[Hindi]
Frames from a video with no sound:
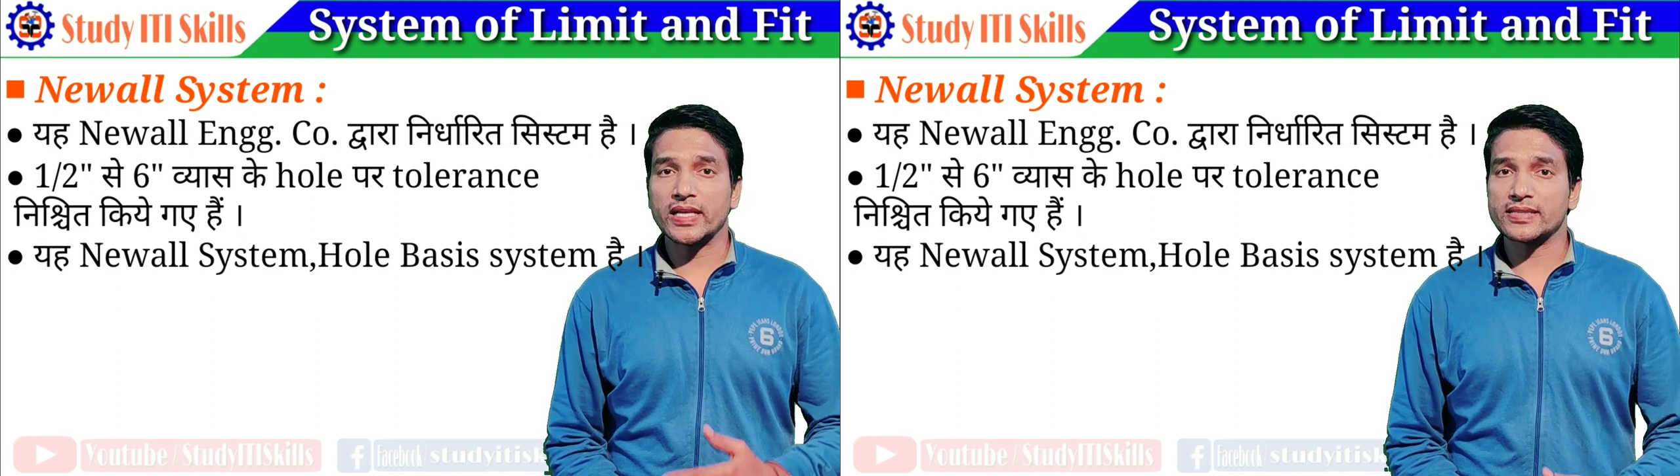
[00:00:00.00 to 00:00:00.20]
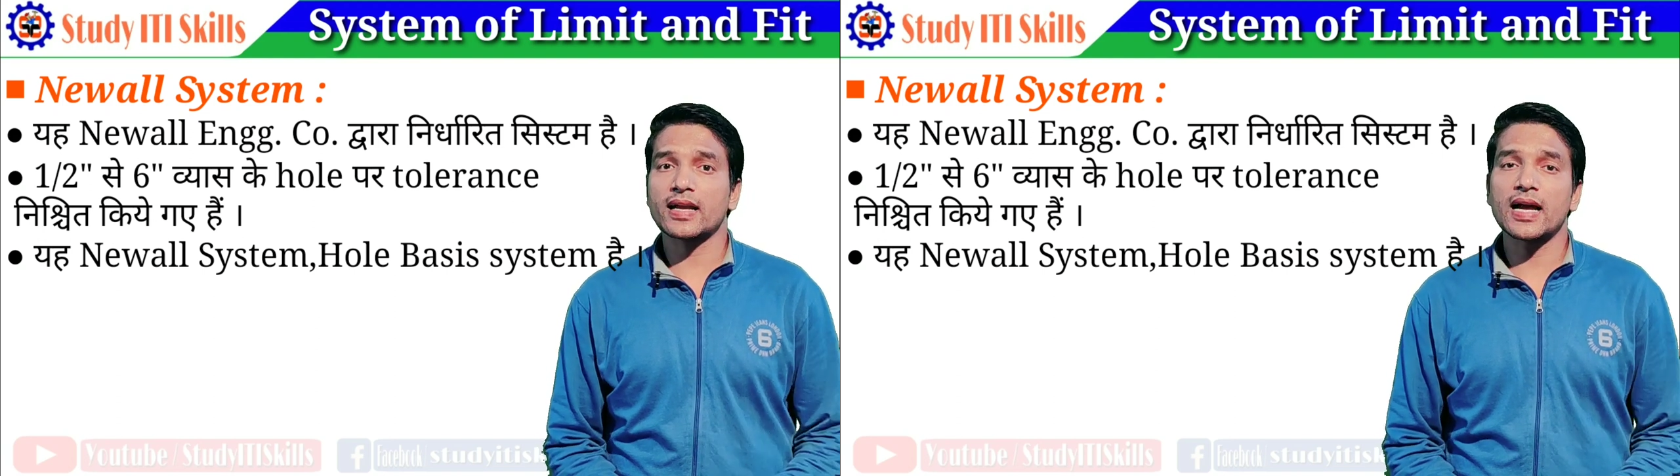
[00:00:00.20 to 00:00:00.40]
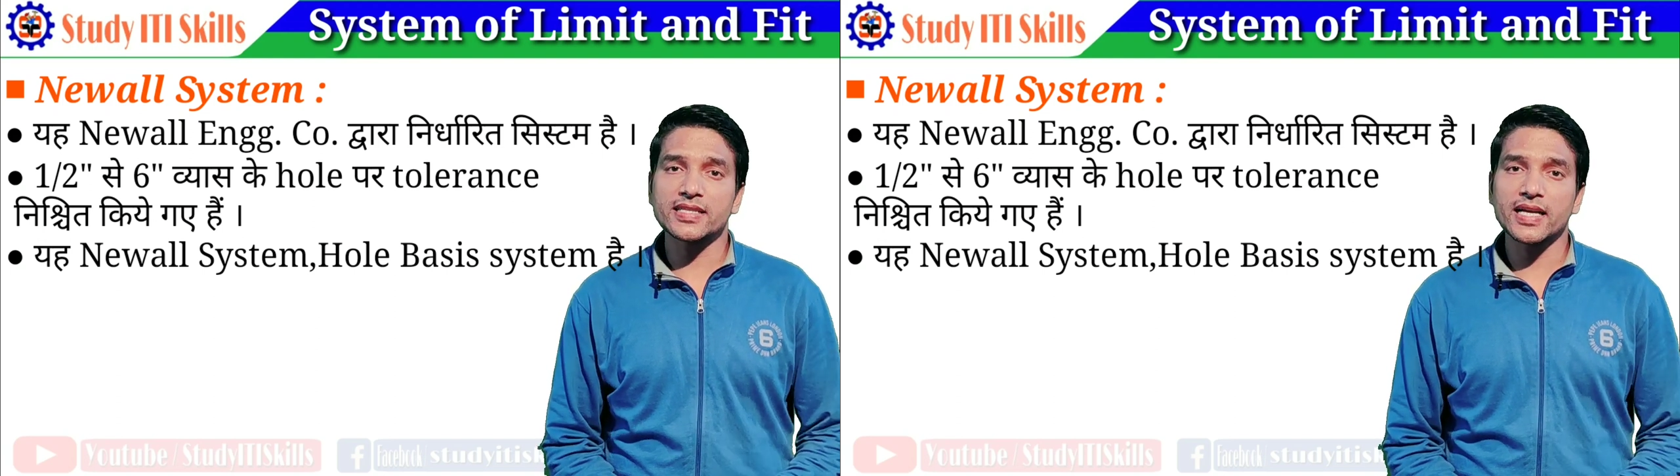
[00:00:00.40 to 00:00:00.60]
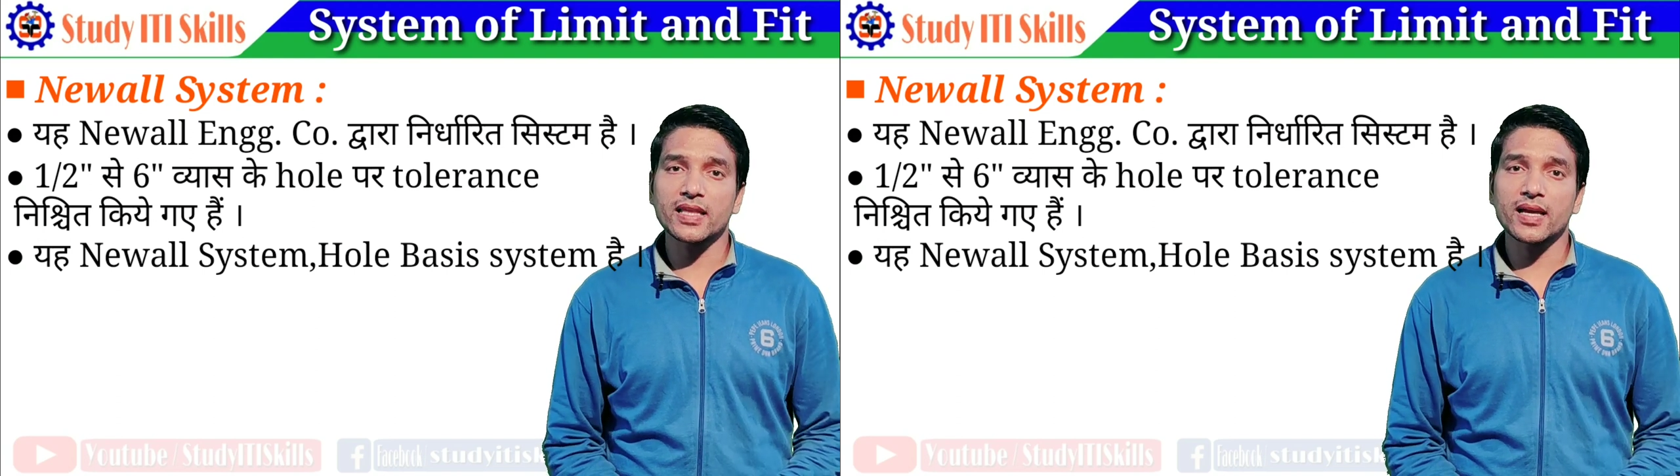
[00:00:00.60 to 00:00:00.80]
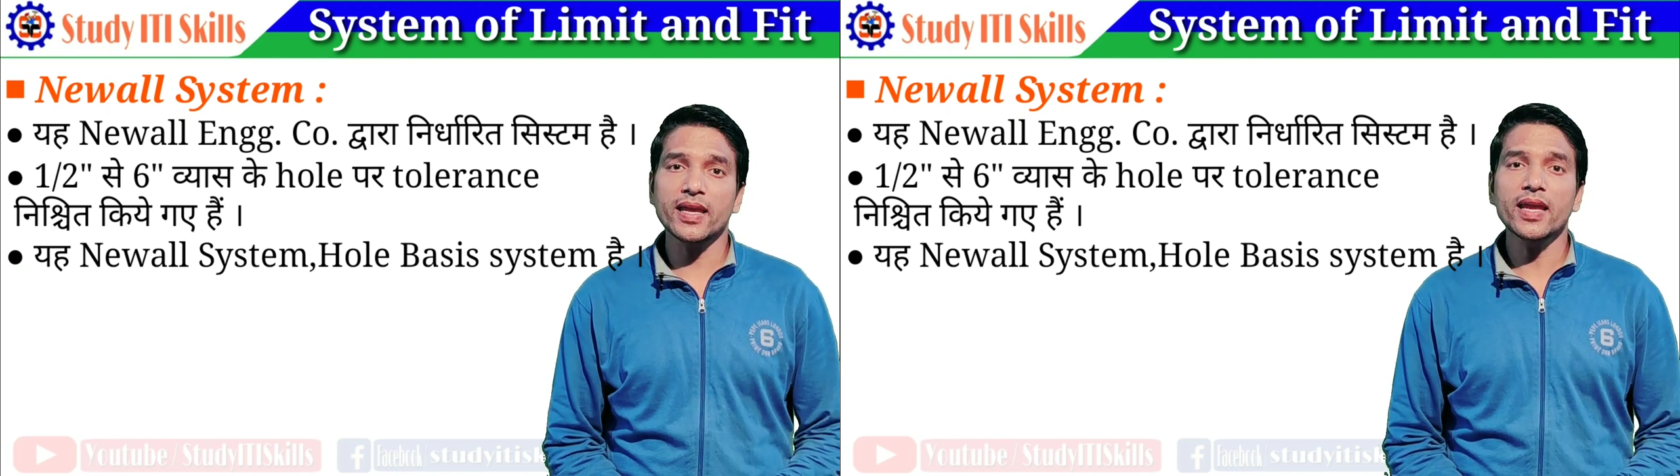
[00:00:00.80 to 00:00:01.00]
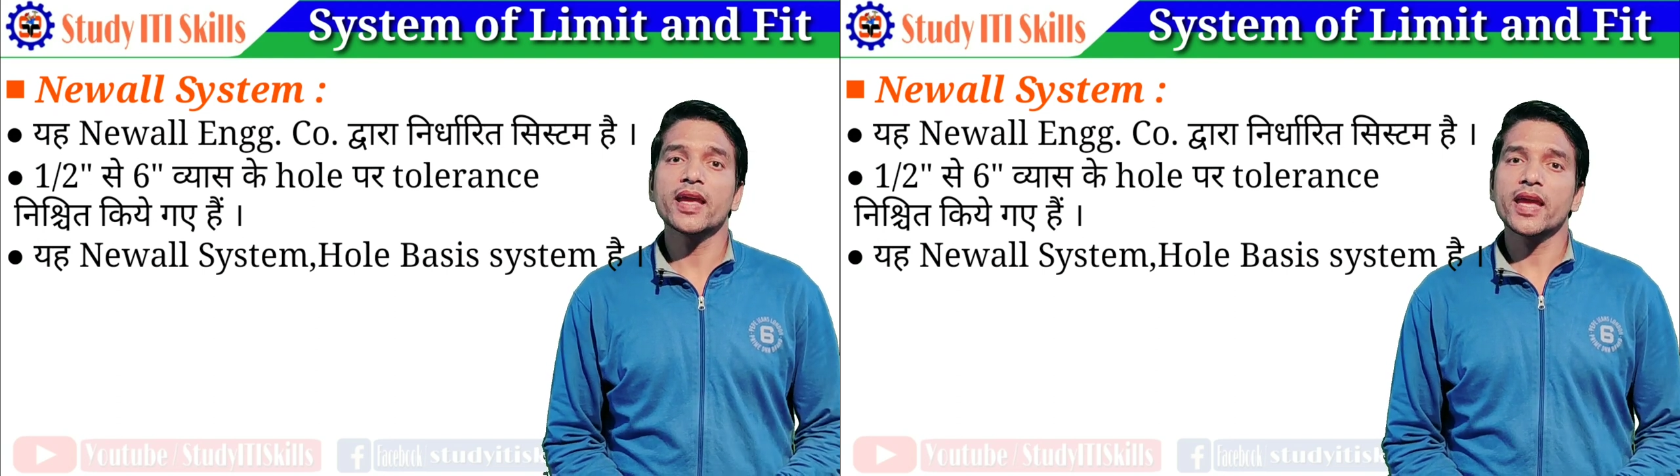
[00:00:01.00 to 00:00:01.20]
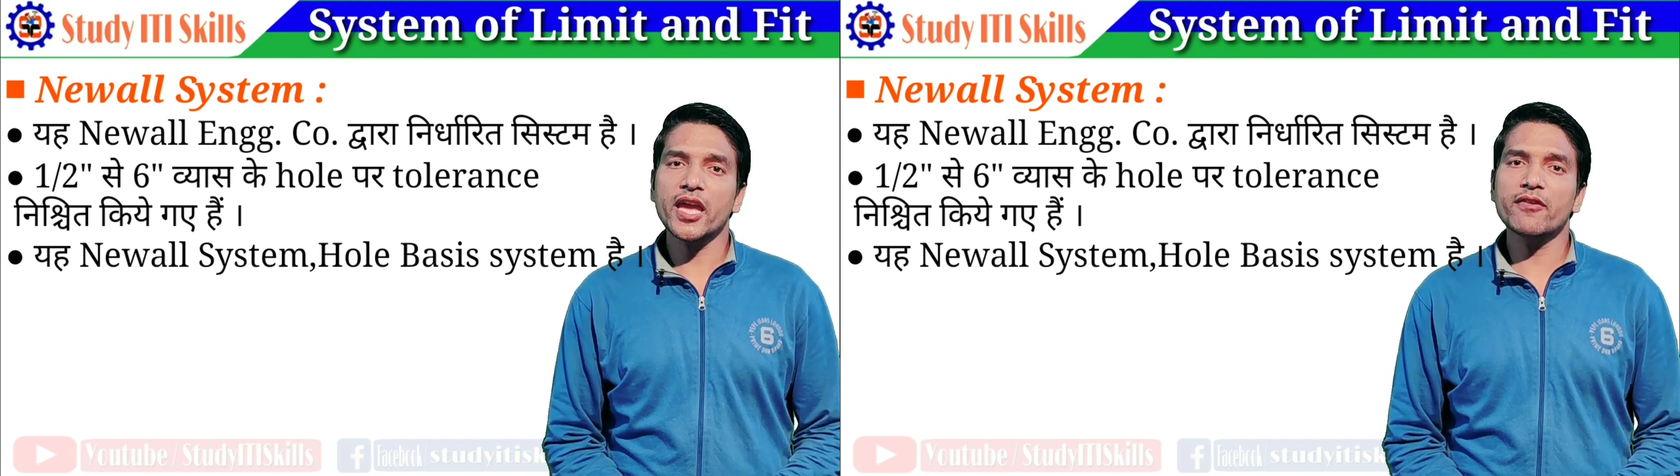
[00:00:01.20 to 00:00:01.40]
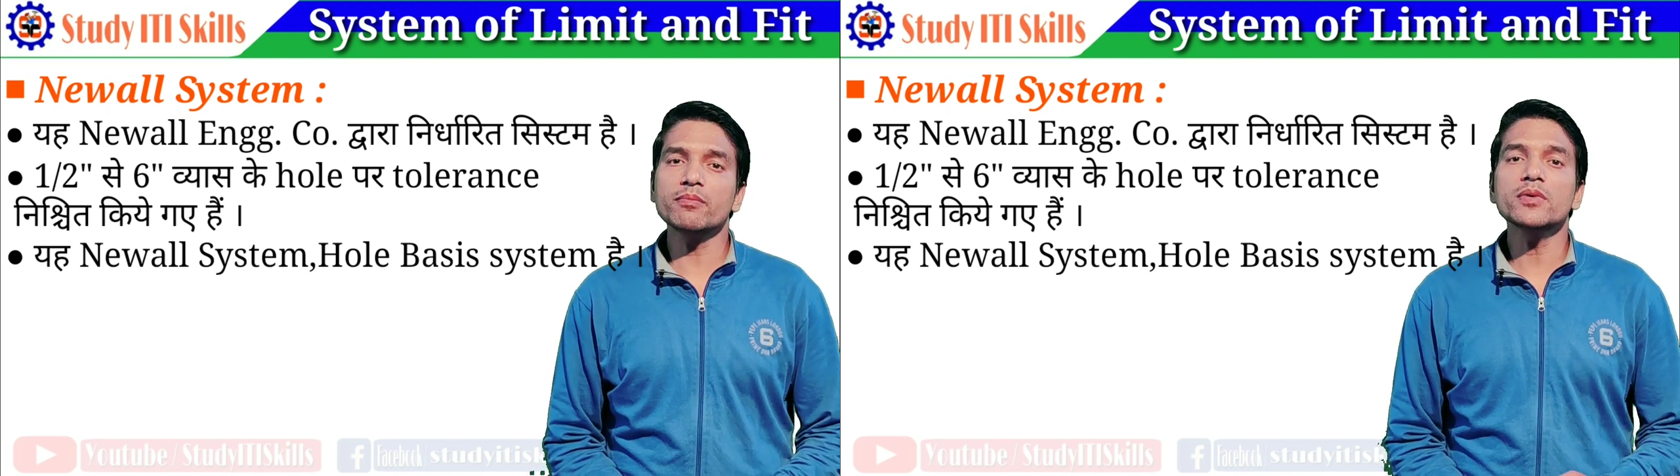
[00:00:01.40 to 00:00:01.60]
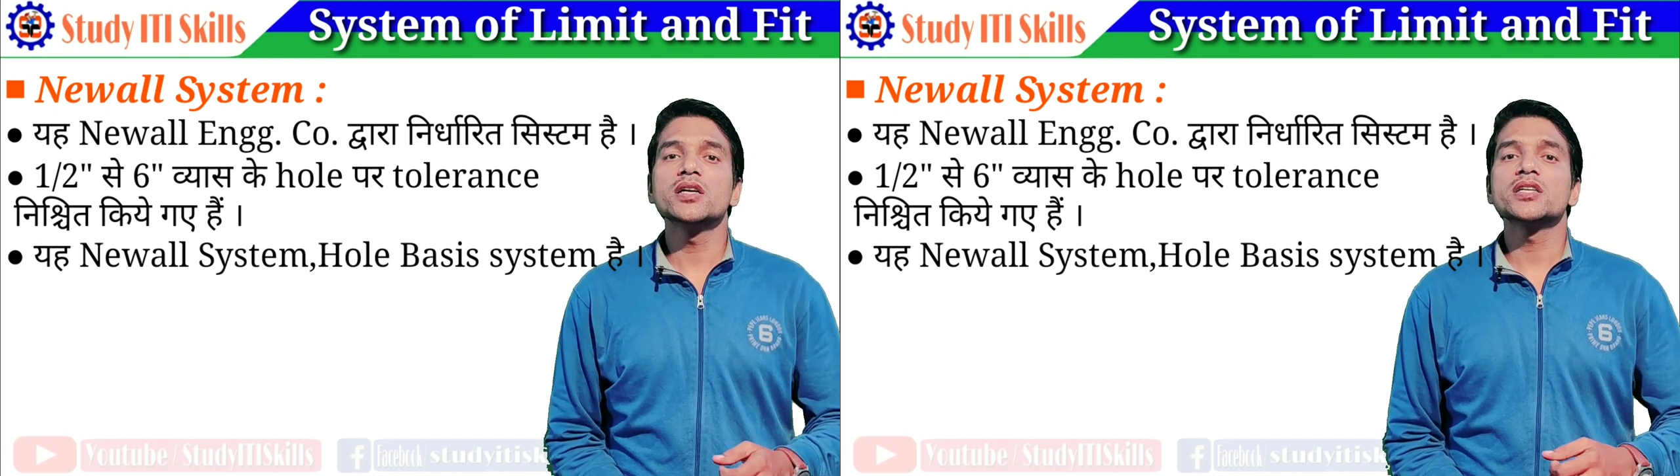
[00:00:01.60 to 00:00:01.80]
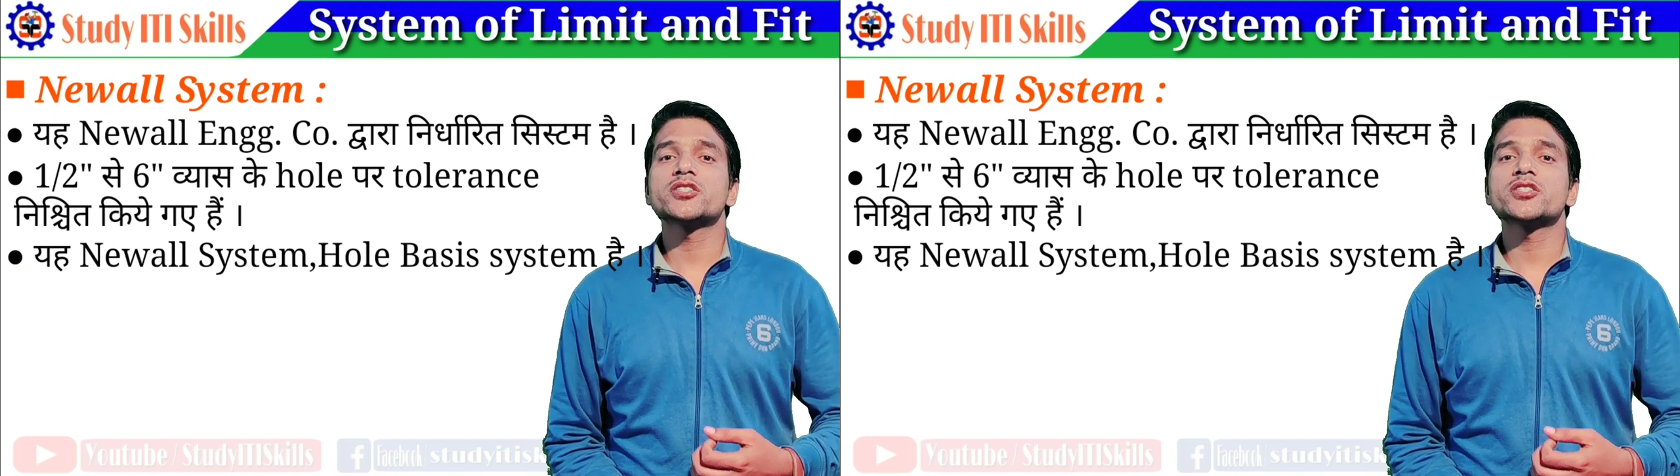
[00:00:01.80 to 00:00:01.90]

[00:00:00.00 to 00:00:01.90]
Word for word: फिक्स रखा जाता है एवं